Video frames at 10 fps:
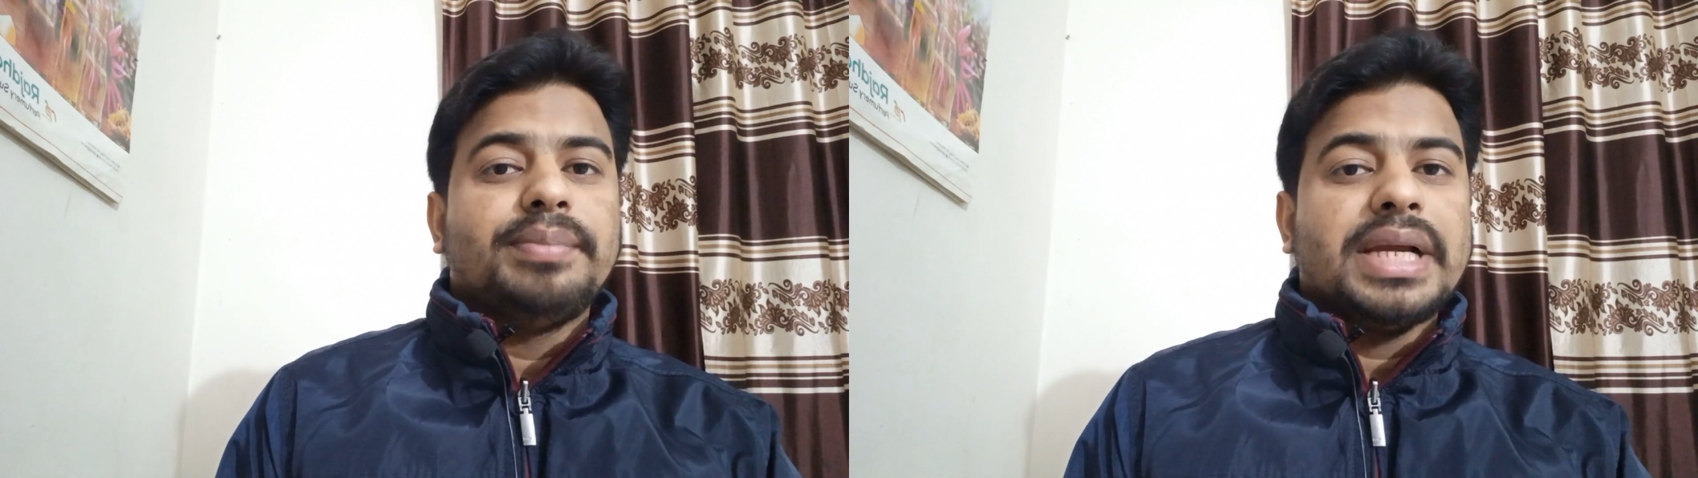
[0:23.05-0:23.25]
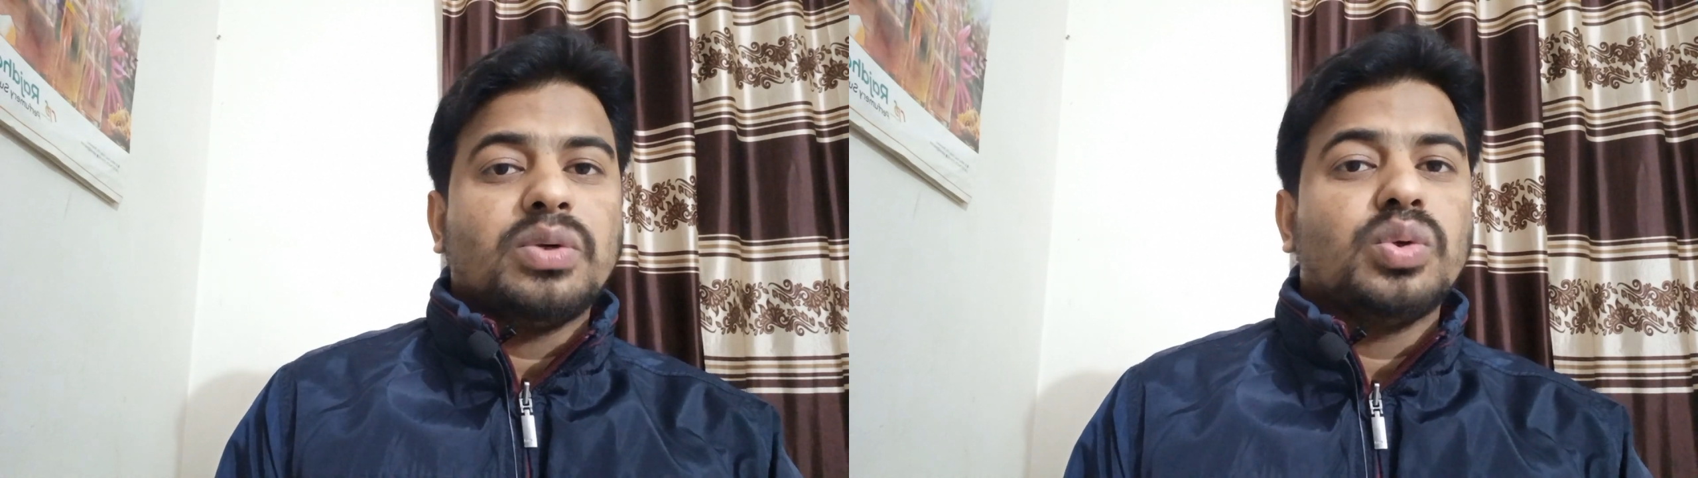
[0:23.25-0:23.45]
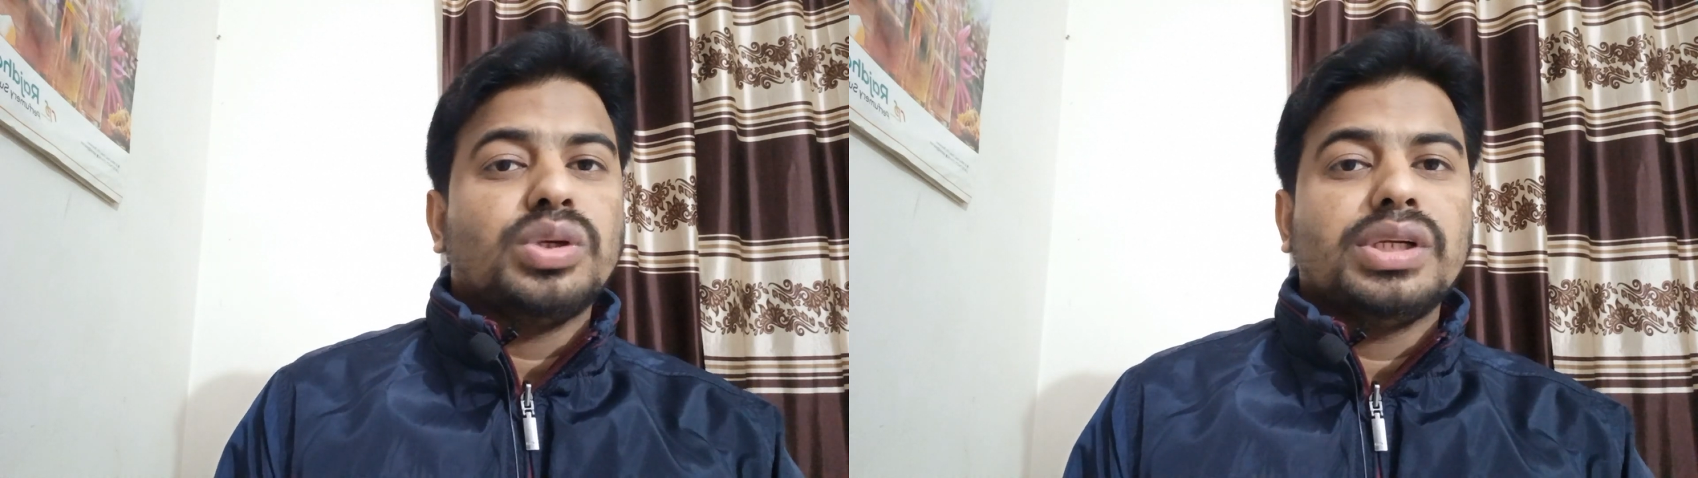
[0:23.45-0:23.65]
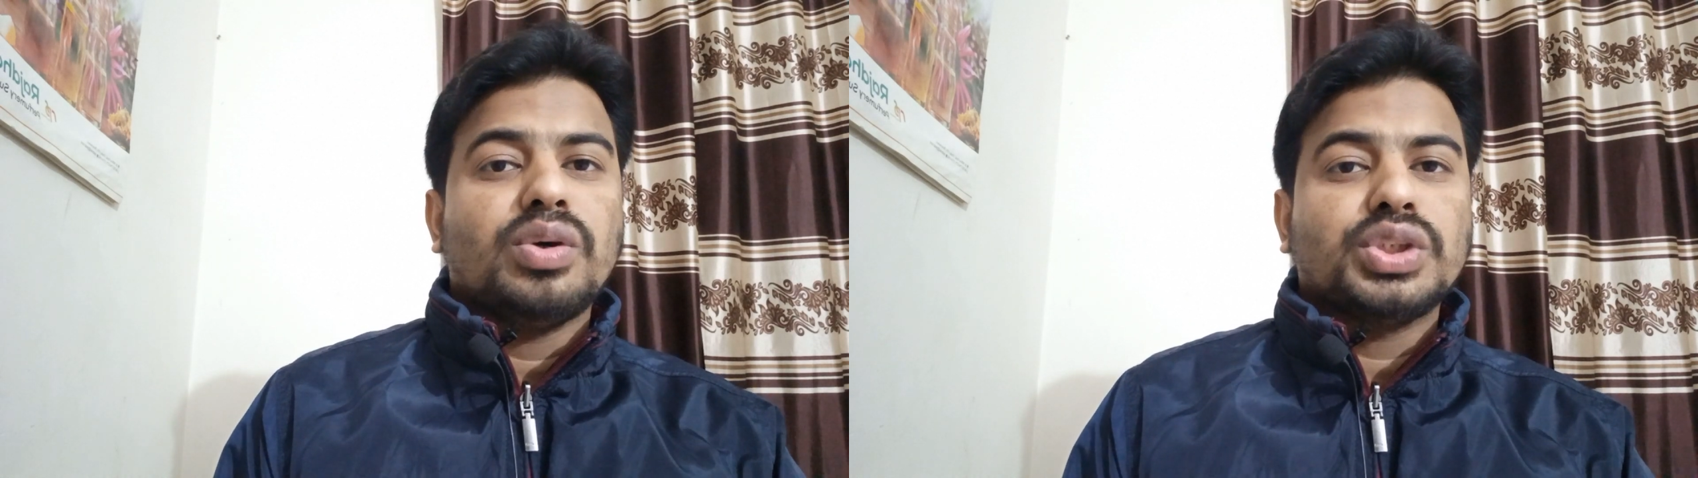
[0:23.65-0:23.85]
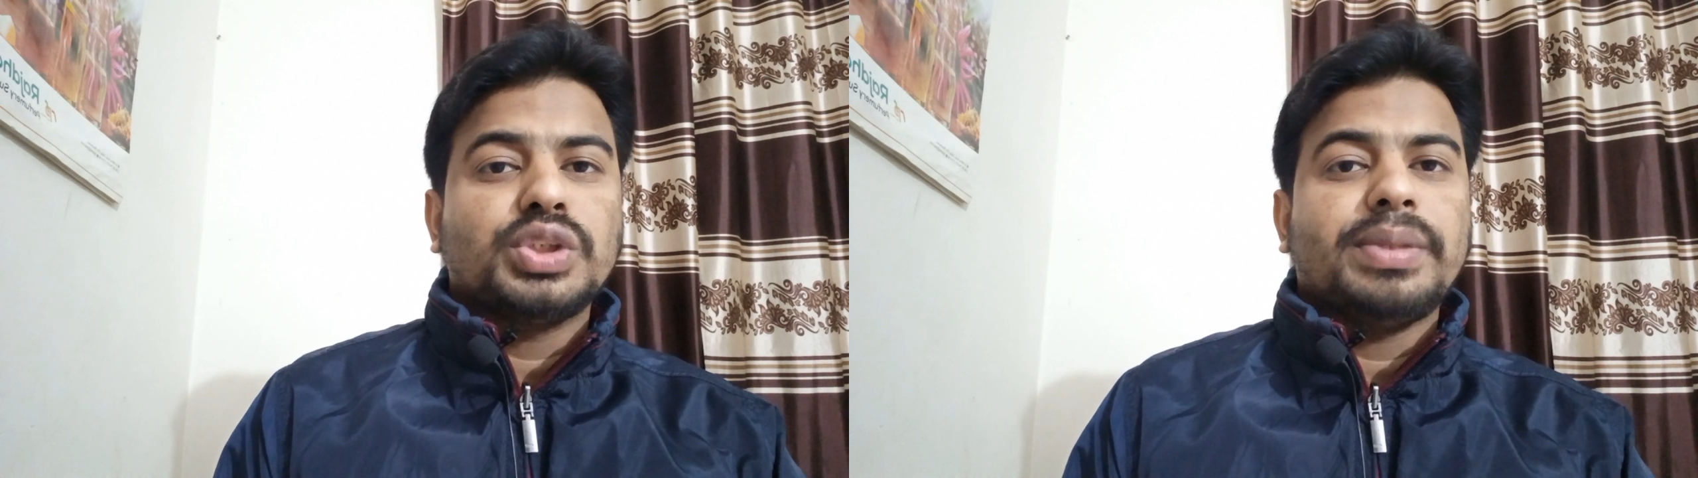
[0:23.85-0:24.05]
ব্যাকরণের
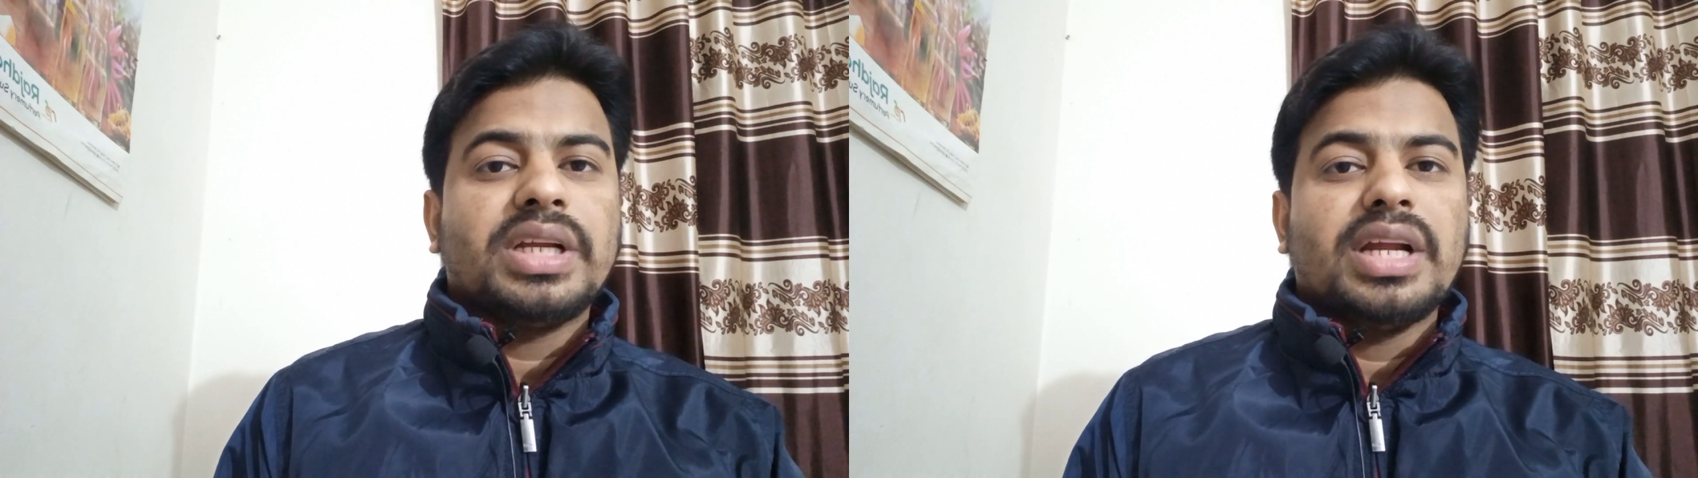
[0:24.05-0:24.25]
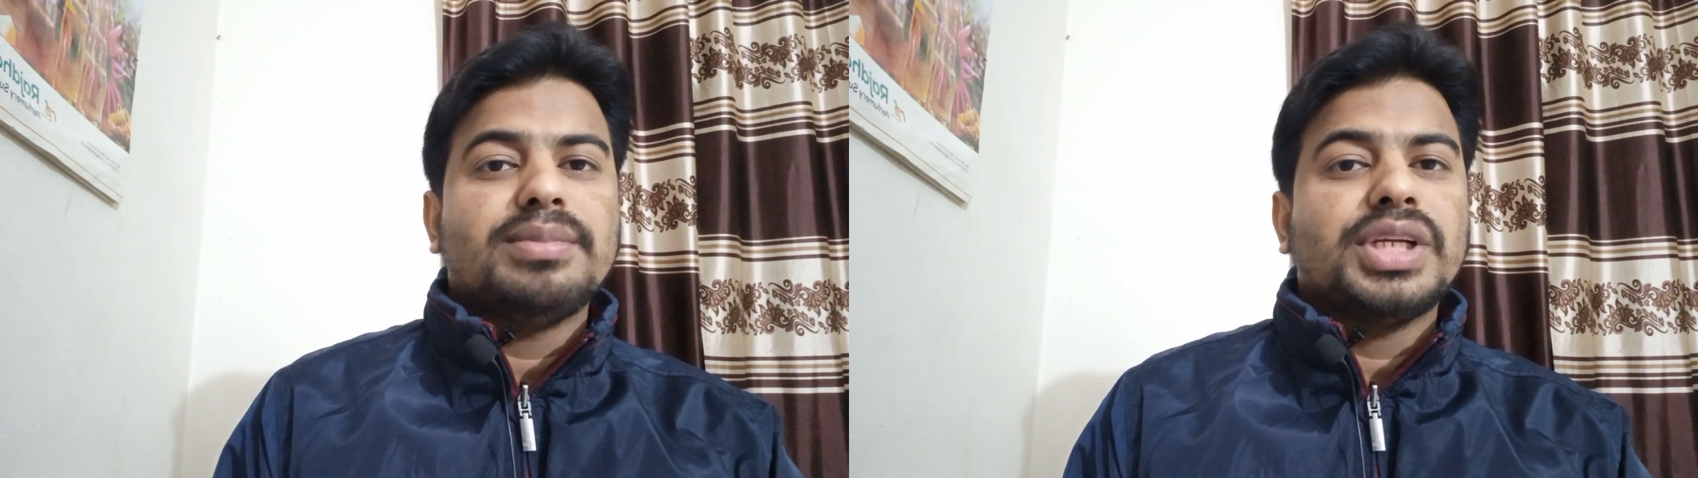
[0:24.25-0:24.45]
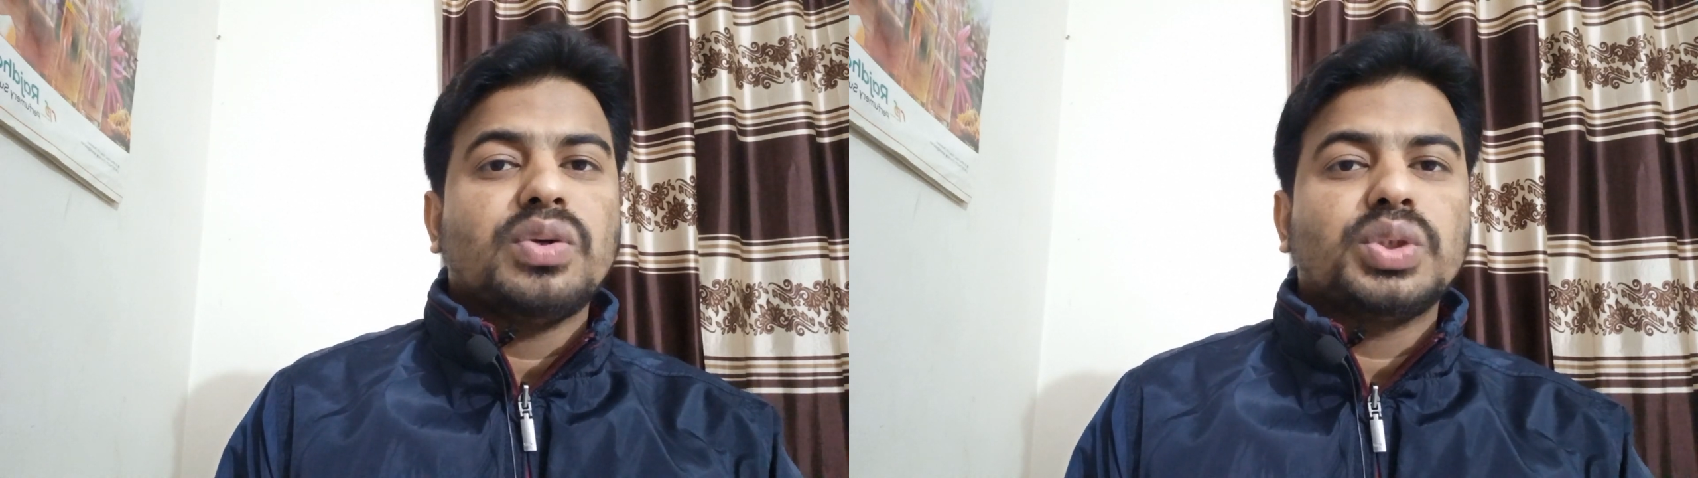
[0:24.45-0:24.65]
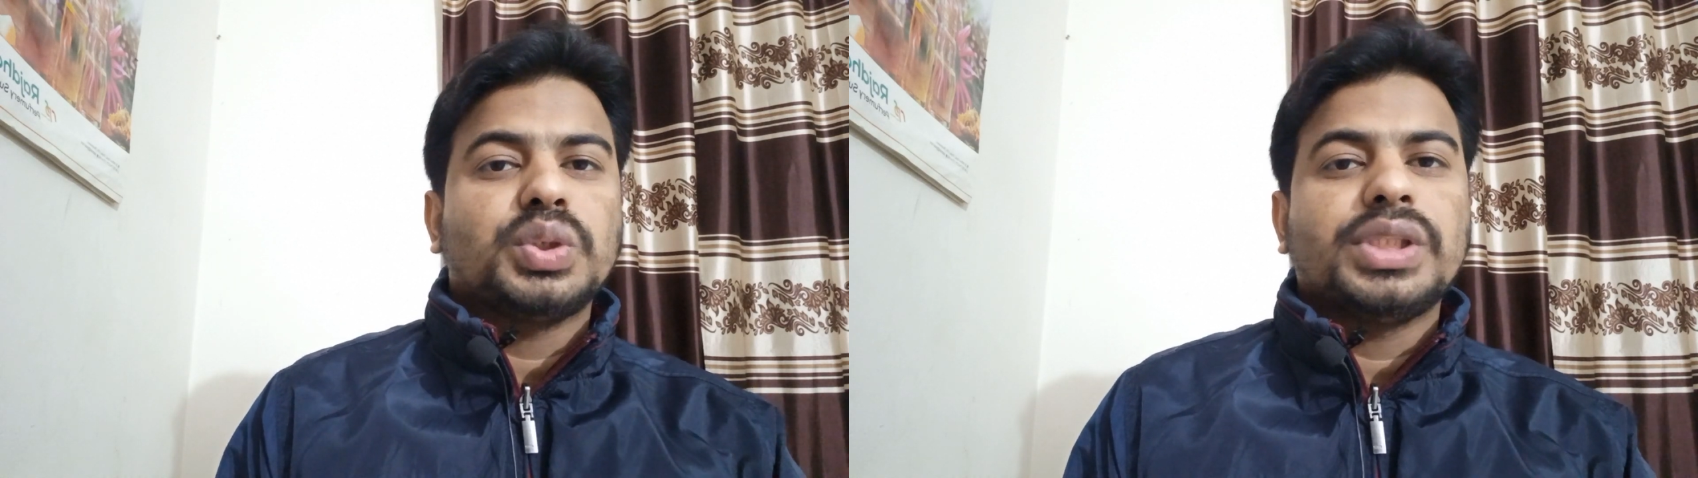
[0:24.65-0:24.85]
অংশ বা গ্রামারের অংশ